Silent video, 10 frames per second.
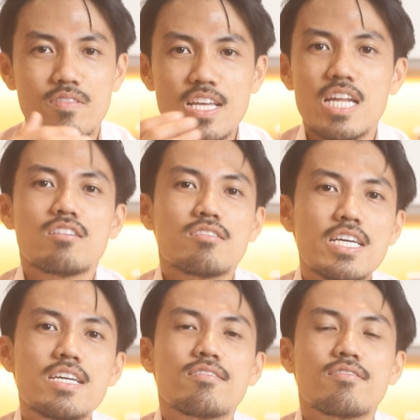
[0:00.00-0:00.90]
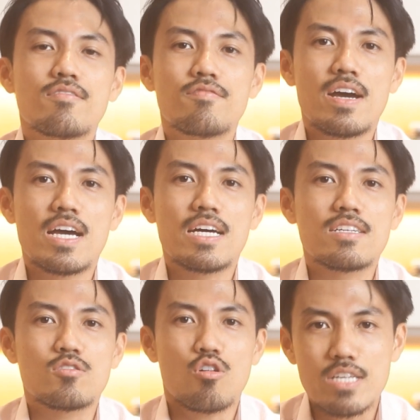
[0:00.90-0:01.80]
rất là tự tin
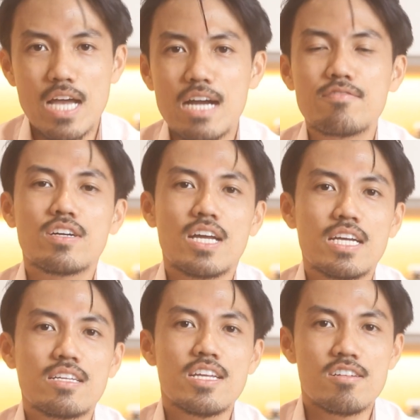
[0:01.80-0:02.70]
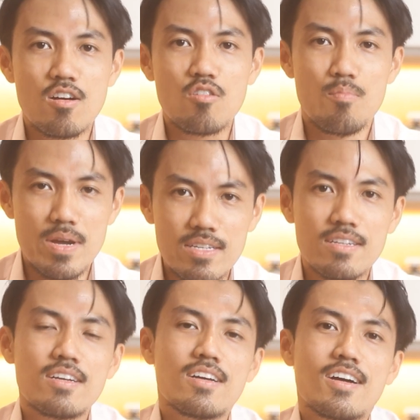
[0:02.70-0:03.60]
và rõ ràng với cái định hướng của mình.
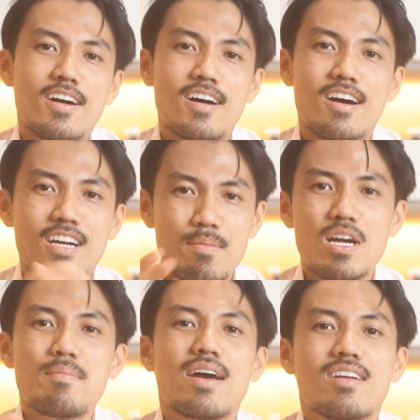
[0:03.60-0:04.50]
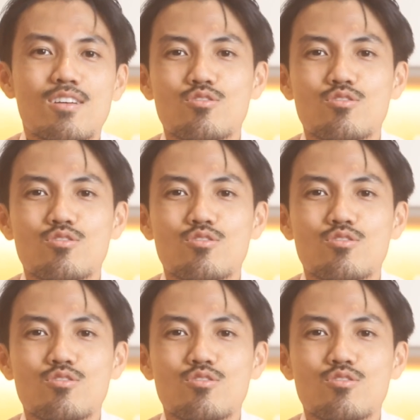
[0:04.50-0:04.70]
Cảm ơn các bạn đã